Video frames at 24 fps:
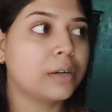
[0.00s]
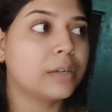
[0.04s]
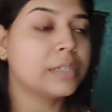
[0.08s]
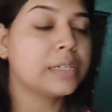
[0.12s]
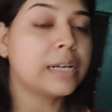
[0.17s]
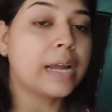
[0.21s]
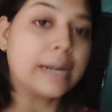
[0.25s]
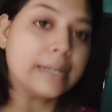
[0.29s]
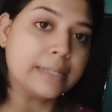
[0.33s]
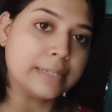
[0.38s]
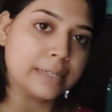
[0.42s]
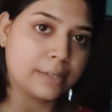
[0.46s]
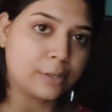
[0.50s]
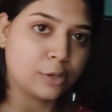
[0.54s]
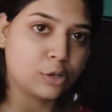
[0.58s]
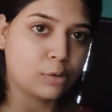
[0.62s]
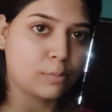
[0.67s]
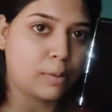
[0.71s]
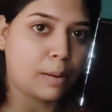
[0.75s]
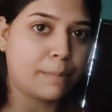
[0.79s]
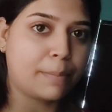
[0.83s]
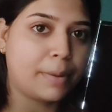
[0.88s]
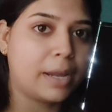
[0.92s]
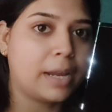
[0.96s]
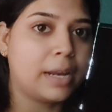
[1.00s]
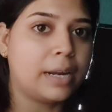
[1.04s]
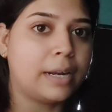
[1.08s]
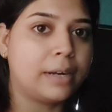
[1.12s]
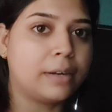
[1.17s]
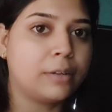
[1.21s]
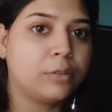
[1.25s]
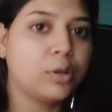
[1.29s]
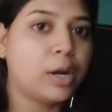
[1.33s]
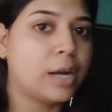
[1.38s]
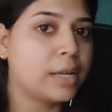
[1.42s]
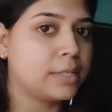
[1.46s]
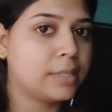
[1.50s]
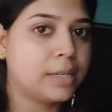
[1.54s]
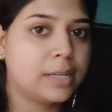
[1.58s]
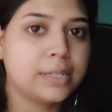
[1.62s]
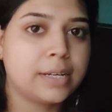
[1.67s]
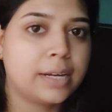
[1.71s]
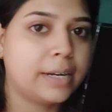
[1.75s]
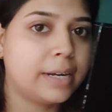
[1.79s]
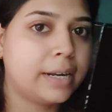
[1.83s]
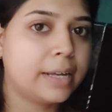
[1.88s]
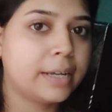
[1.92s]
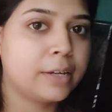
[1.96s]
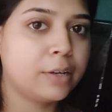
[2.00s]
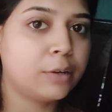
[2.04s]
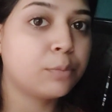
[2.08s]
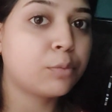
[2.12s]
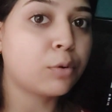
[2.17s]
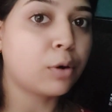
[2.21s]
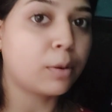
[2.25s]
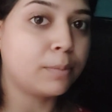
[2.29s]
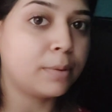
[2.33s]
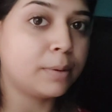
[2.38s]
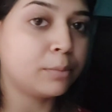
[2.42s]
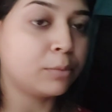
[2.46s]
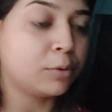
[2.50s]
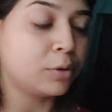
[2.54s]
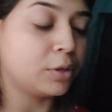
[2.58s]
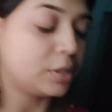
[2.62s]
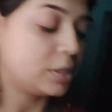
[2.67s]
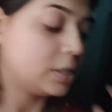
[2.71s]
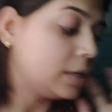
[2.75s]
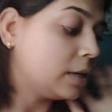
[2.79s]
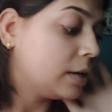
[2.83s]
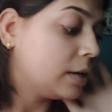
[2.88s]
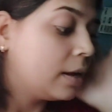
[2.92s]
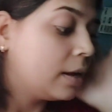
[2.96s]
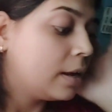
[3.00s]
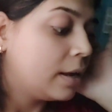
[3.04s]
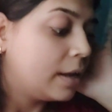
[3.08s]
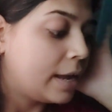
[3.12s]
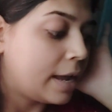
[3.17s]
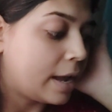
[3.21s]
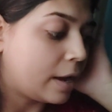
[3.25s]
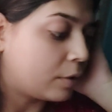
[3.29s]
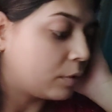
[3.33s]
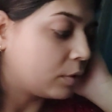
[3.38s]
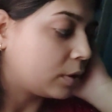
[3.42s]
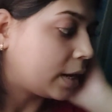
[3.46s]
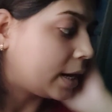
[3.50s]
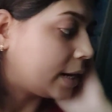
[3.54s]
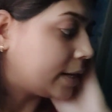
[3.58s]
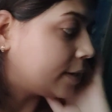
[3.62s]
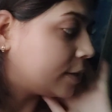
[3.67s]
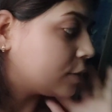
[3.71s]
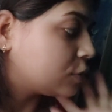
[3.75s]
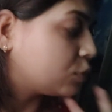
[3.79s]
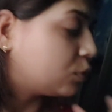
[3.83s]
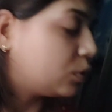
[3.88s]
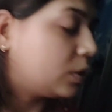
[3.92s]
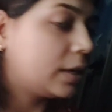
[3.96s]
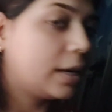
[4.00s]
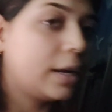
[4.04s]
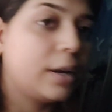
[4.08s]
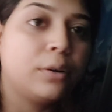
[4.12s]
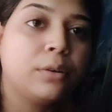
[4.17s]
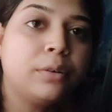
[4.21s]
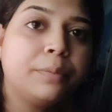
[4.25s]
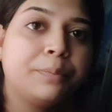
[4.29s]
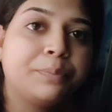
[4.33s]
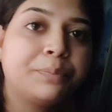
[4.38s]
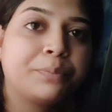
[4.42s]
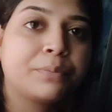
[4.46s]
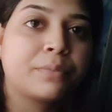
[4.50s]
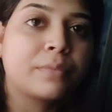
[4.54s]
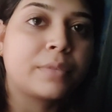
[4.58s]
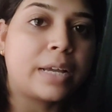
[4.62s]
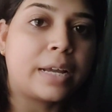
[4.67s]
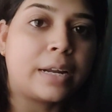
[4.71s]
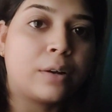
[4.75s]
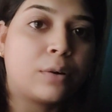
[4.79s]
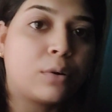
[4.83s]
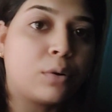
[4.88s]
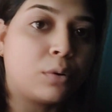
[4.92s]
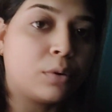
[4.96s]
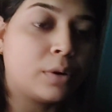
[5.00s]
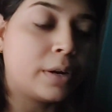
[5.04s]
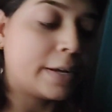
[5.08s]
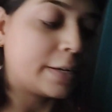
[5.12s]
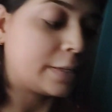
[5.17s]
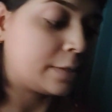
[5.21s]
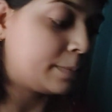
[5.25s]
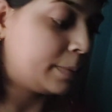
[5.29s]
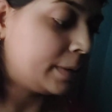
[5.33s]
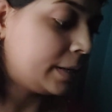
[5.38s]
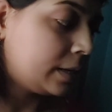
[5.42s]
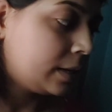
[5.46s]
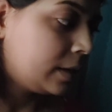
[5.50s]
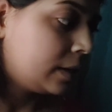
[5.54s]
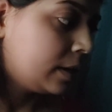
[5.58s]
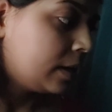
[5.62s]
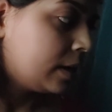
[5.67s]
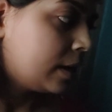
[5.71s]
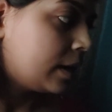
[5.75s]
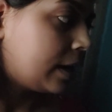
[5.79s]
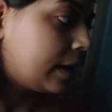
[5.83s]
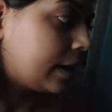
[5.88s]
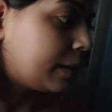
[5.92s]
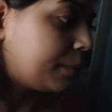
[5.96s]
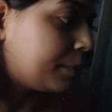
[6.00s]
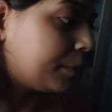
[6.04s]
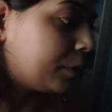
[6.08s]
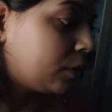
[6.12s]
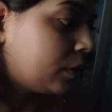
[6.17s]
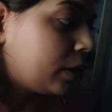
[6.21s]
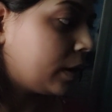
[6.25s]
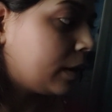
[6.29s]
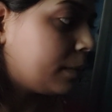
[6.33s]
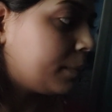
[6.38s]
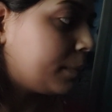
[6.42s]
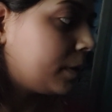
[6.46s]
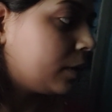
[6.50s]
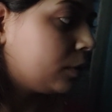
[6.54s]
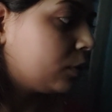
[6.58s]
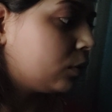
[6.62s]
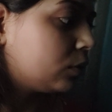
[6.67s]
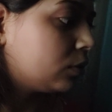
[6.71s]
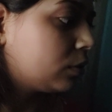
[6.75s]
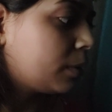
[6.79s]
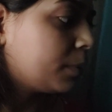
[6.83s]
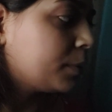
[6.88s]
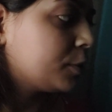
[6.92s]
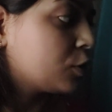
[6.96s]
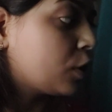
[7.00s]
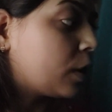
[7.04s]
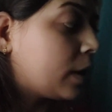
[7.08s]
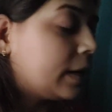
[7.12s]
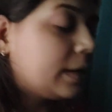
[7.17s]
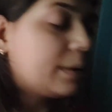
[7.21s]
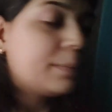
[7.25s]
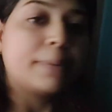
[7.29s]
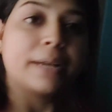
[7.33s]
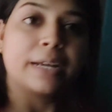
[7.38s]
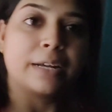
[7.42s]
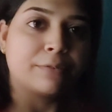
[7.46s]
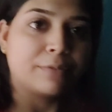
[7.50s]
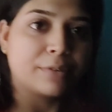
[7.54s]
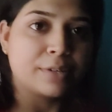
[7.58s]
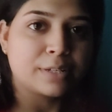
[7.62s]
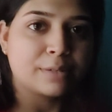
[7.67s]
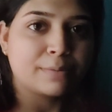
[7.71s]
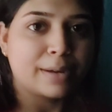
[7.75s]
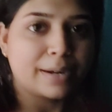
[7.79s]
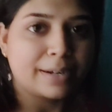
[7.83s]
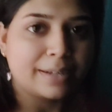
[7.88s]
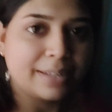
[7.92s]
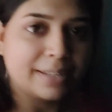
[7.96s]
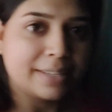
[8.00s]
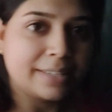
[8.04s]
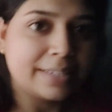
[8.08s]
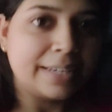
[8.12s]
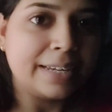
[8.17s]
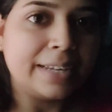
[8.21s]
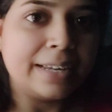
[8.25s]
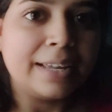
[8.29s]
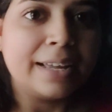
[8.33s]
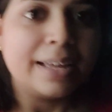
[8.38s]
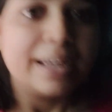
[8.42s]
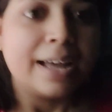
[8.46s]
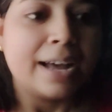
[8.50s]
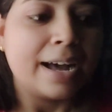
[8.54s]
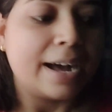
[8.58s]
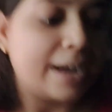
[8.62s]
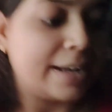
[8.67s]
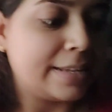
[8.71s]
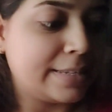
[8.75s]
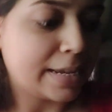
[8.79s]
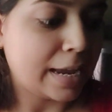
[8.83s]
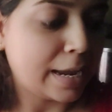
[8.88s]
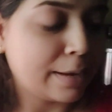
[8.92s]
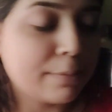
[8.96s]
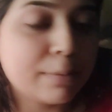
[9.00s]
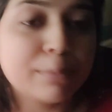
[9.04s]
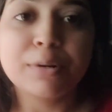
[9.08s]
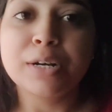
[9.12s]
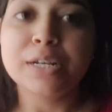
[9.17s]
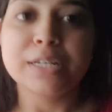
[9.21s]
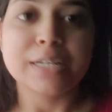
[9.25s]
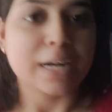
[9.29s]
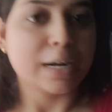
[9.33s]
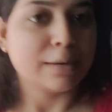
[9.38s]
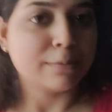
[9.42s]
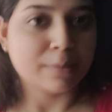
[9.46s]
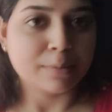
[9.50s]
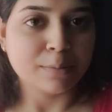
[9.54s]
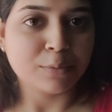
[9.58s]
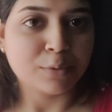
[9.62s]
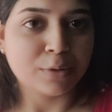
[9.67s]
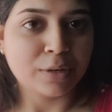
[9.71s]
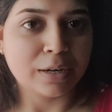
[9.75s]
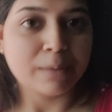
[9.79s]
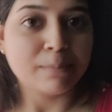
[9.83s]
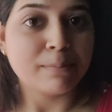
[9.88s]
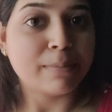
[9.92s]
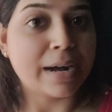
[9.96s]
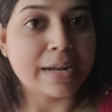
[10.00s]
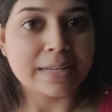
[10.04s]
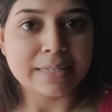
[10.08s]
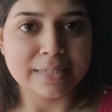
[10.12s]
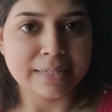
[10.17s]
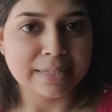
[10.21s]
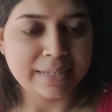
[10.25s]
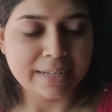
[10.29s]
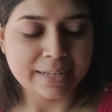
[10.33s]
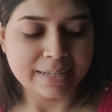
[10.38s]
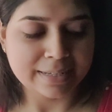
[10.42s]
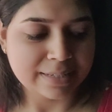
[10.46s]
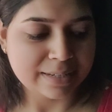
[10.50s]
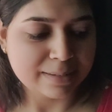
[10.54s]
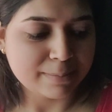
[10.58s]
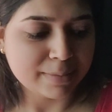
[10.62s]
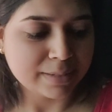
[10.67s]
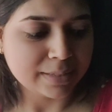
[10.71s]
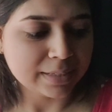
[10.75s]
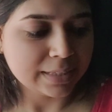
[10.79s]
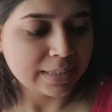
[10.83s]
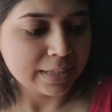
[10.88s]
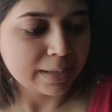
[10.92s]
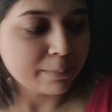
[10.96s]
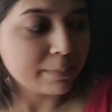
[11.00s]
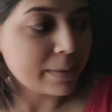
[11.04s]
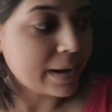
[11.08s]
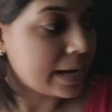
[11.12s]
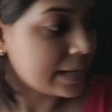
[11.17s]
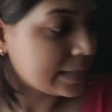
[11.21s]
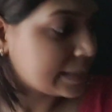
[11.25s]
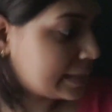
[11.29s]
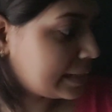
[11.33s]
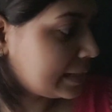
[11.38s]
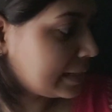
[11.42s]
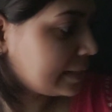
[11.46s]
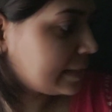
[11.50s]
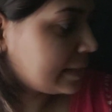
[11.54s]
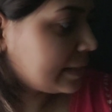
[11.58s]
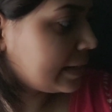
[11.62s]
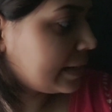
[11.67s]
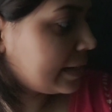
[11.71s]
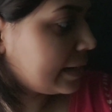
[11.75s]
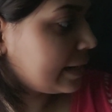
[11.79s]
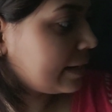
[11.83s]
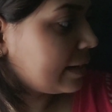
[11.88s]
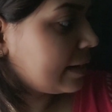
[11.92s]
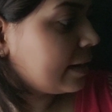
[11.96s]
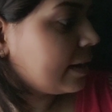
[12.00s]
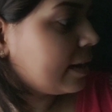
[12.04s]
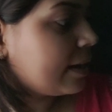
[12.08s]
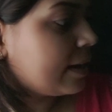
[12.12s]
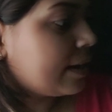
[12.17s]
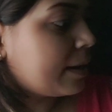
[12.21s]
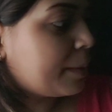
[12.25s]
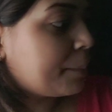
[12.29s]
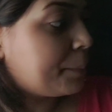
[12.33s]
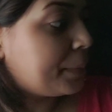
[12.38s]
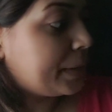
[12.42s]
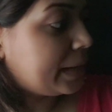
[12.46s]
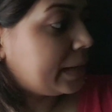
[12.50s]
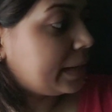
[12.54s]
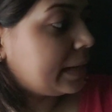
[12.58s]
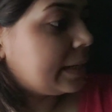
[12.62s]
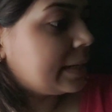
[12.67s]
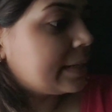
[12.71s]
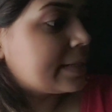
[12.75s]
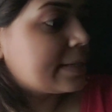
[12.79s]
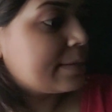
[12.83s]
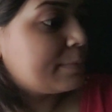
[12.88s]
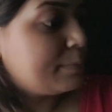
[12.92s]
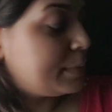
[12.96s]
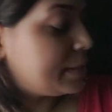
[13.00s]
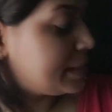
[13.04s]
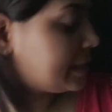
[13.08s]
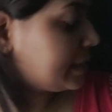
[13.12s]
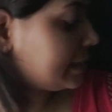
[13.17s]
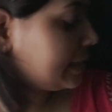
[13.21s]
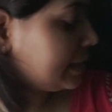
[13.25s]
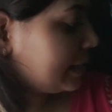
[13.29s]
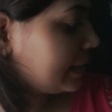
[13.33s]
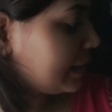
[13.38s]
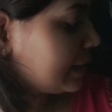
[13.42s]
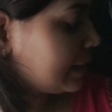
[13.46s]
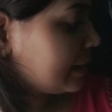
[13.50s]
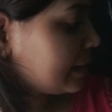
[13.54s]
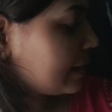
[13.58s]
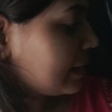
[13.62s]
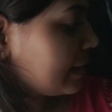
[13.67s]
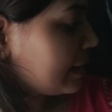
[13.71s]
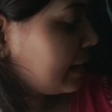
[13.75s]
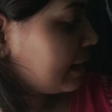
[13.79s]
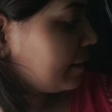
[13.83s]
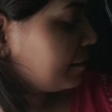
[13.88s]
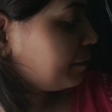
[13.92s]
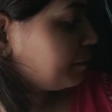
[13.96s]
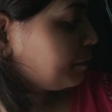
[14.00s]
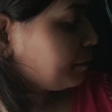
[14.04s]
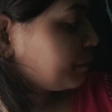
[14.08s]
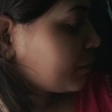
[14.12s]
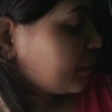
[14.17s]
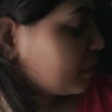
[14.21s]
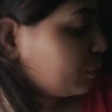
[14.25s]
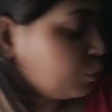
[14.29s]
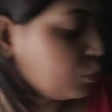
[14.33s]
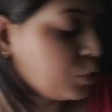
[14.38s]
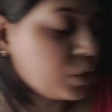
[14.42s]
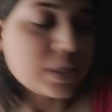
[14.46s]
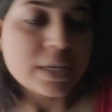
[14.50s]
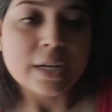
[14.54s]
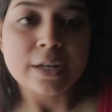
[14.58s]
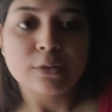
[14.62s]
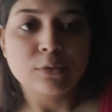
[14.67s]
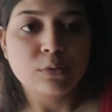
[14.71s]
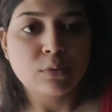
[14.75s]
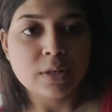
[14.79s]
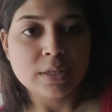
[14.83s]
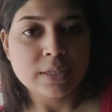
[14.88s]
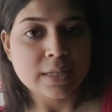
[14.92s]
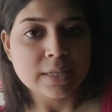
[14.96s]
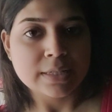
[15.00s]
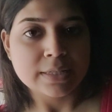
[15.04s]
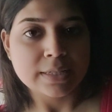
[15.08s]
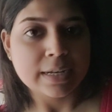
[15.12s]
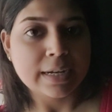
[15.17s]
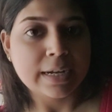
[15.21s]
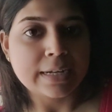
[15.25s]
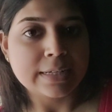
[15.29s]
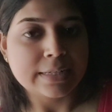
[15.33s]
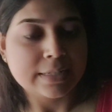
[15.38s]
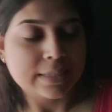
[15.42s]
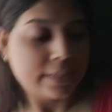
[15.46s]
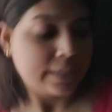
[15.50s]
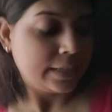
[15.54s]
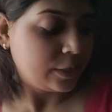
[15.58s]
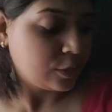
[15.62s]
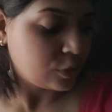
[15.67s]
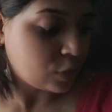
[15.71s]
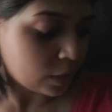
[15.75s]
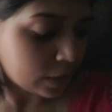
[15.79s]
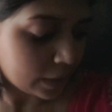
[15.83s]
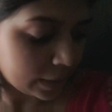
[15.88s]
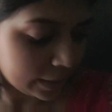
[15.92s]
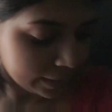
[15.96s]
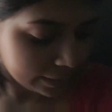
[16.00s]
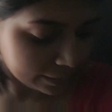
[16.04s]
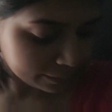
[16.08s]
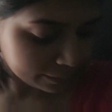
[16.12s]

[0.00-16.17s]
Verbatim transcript: সাড়ে চারটের সময় বিকেলের তো আজকে জানি না কী প্রবলেম হয়েছে এখন কারেন্টটা চলে গেল জানি না কখন আসবে আর আমাকে রান্নাবান্না করতে হবে সকালে ব্রেকফাস্ট বানিয়েছি আর জামাইবাবু আর সারাবাবু বললাম মাছ নিয়ে এসছে বাজার থেকে মাছ এনেছে ব্রেড এনেছে মিষ্টি এনেছে পুঁই শাক তুলেছে আজকে গাছ থেকে সকালে